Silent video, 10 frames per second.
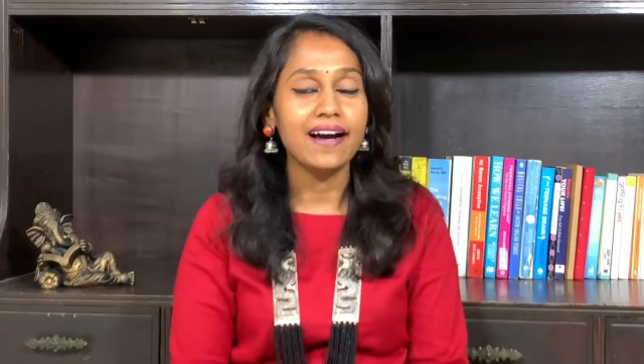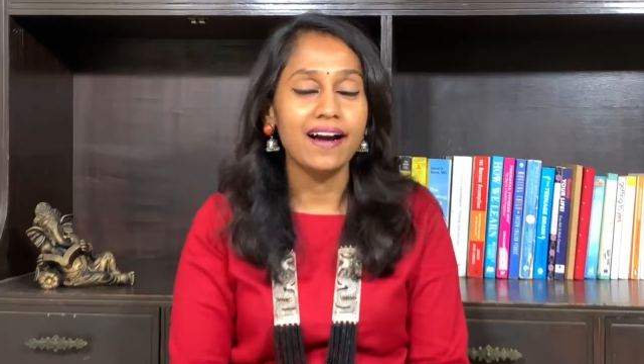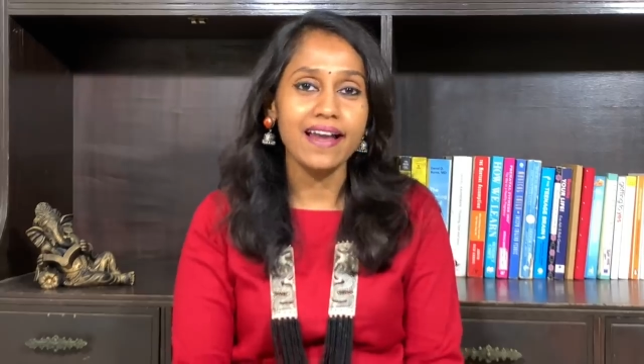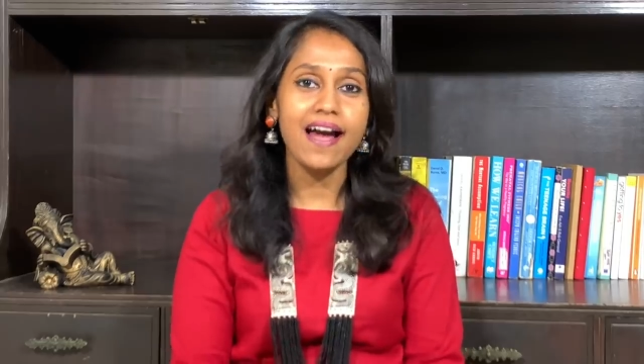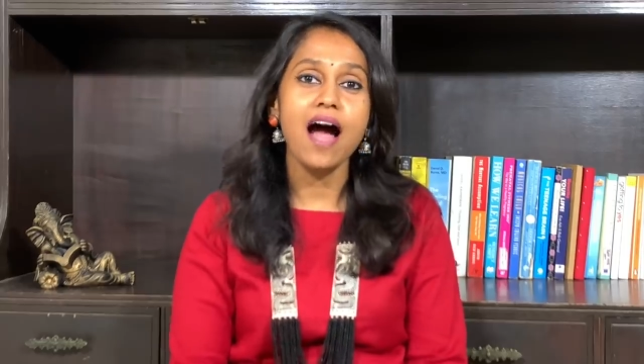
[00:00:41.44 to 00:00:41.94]

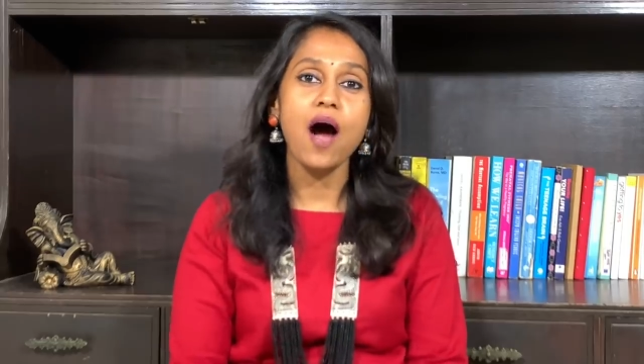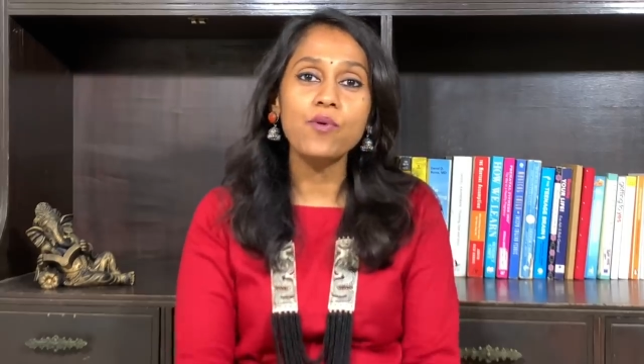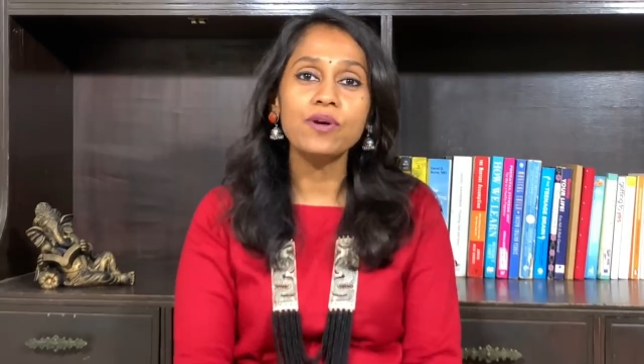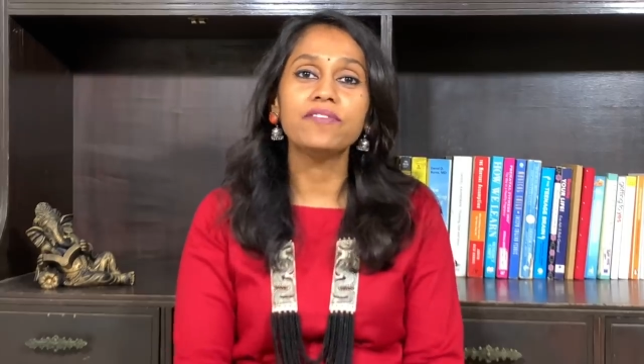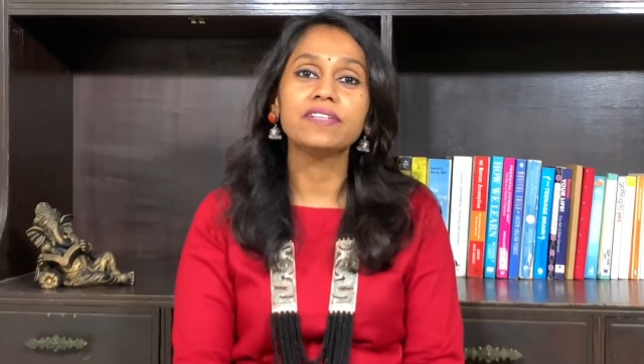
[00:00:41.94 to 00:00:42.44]
ஆனா
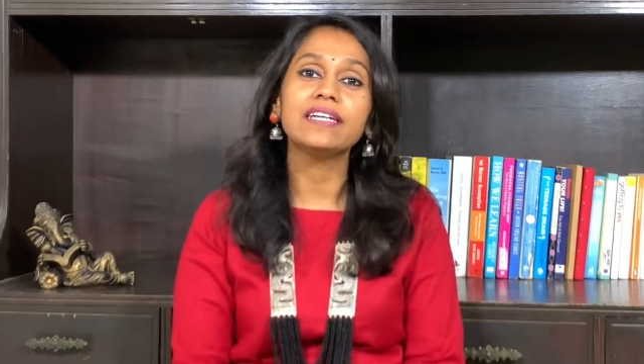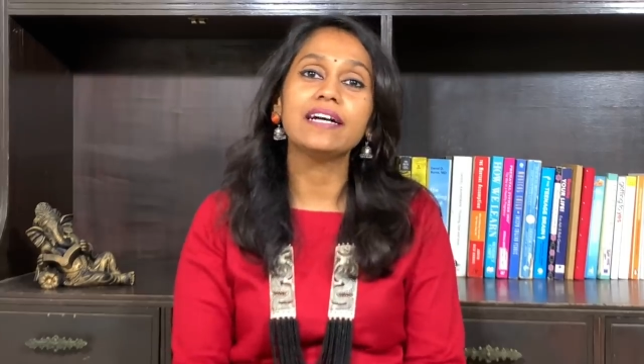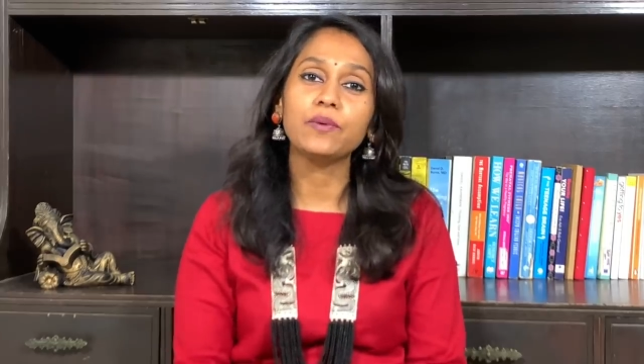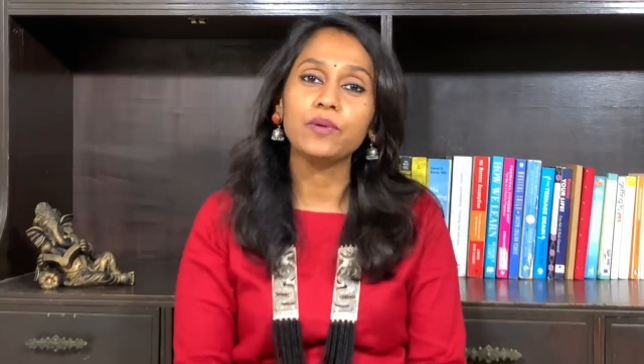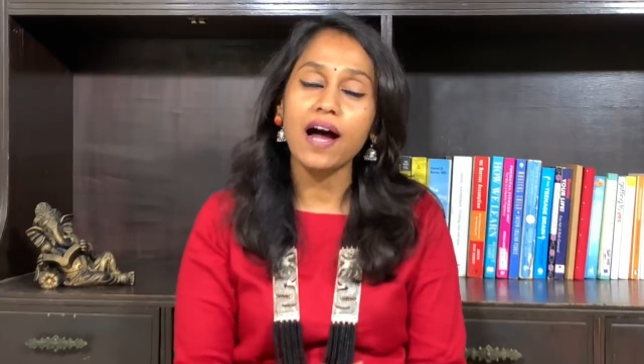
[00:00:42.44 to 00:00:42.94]
அவங்க வந்து
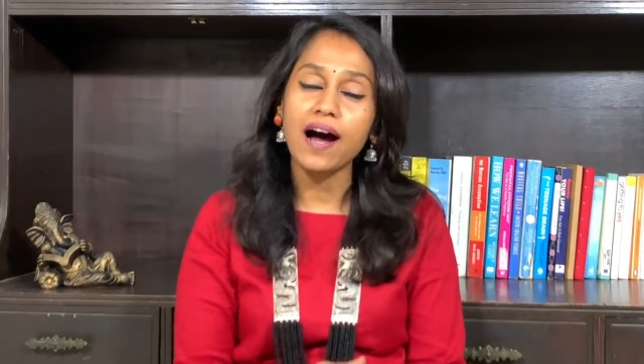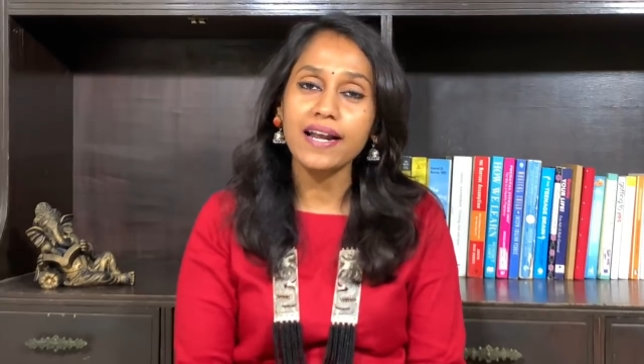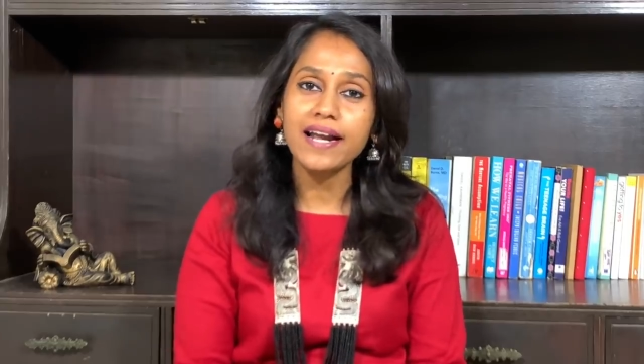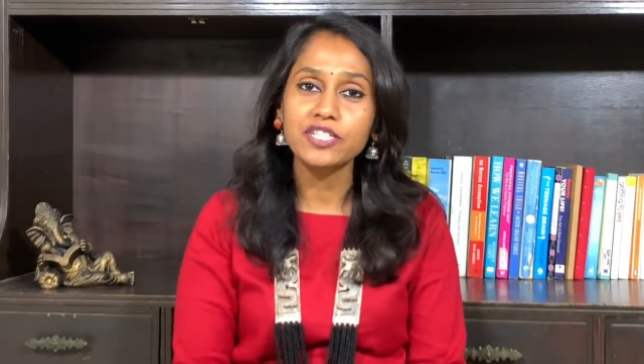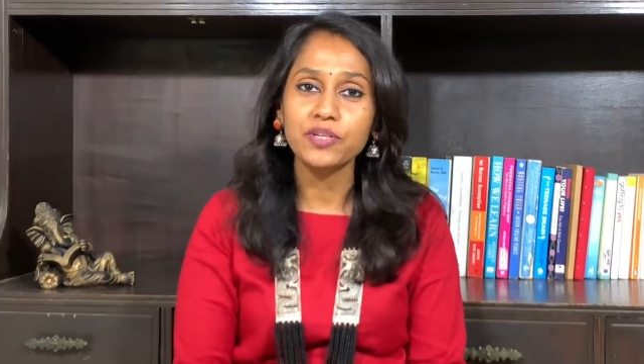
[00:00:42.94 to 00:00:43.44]
அதை ஒரு
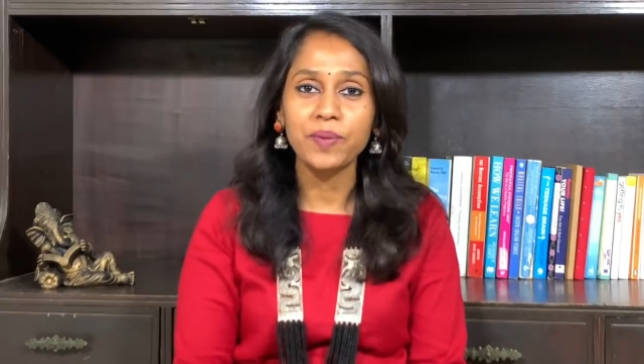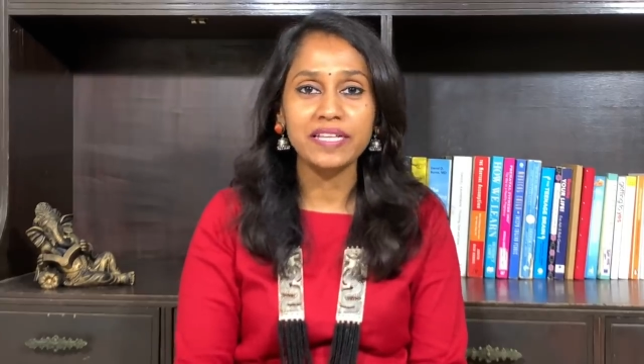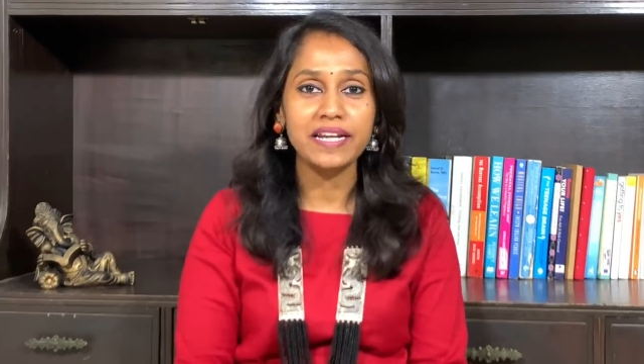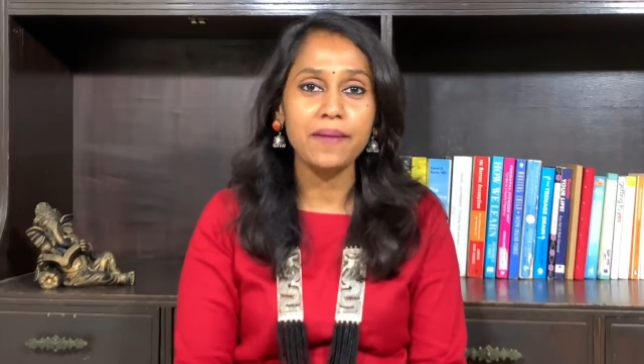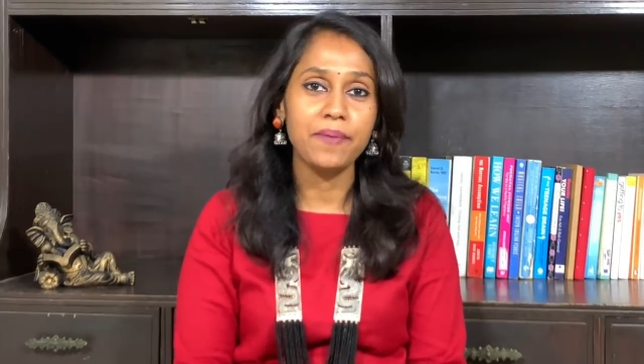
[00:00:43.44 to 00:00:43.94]
ஆராய்ச்சி
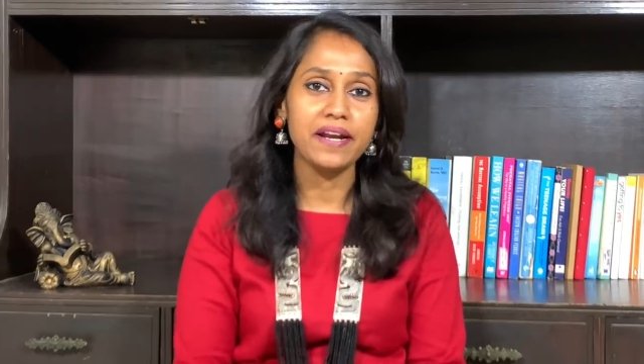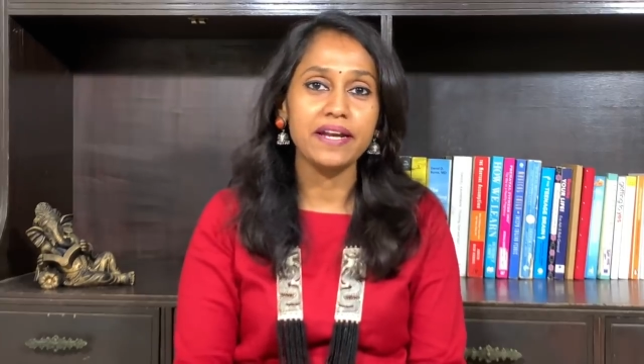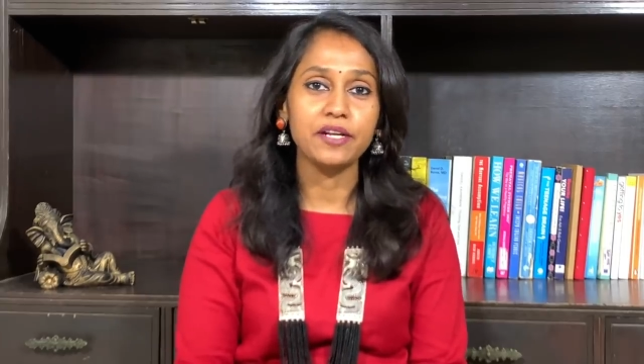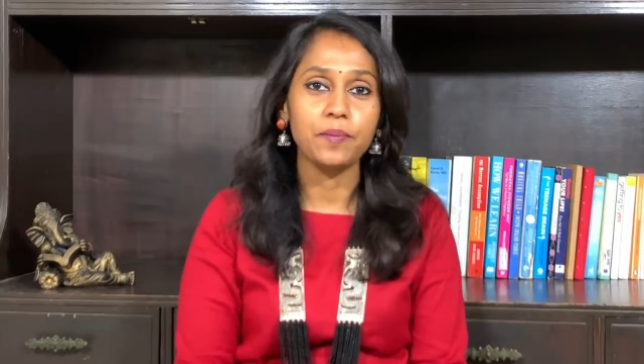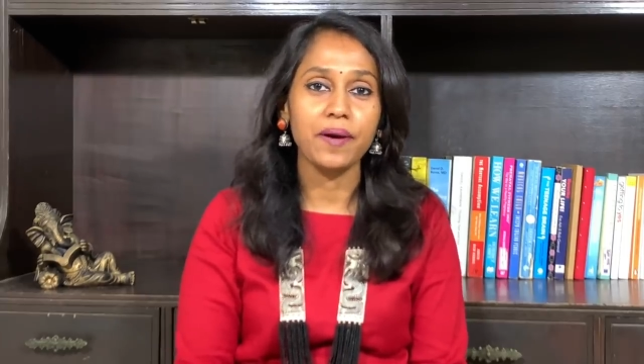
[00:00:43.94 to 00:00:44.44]
மாதிரியே
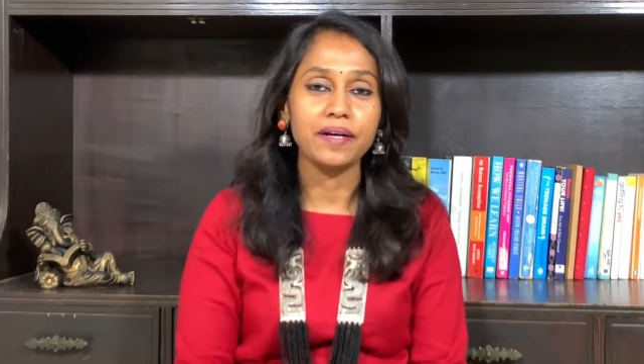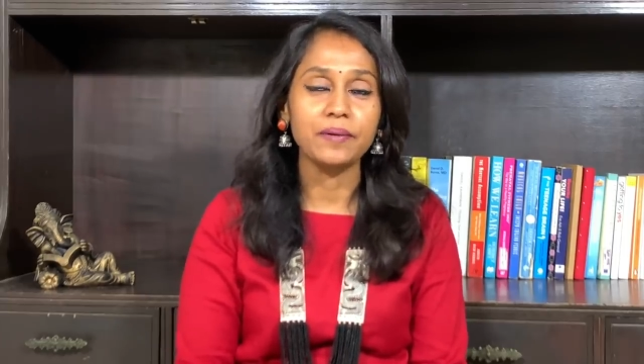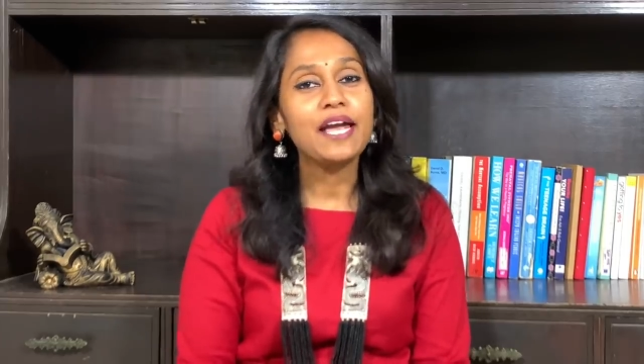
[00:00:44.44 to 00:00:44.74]
பண்ணிக்கிட்டு இருப்பாங்க